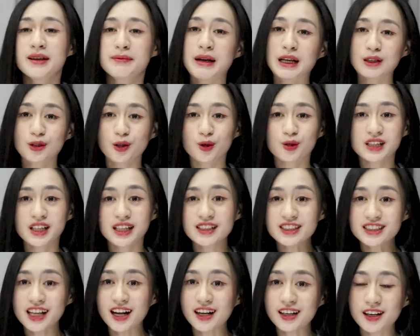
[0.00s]
bạn có
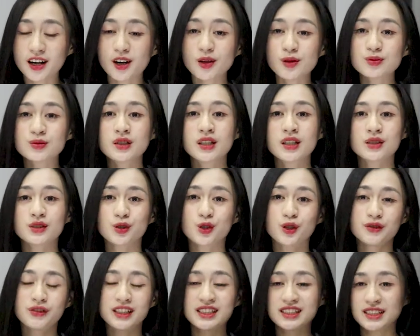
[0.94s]
săn chắc không,
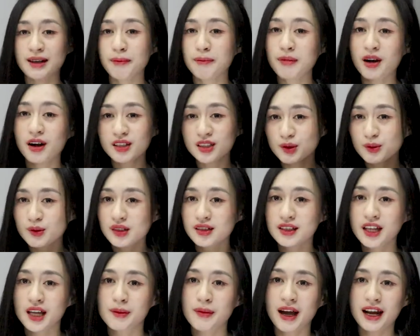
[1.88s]
rồi phần trăm mỡ trong
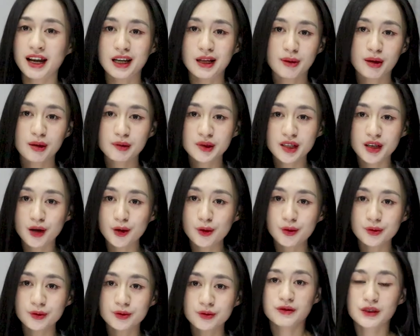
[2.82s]
cơ thể bạn là bao nhiêu.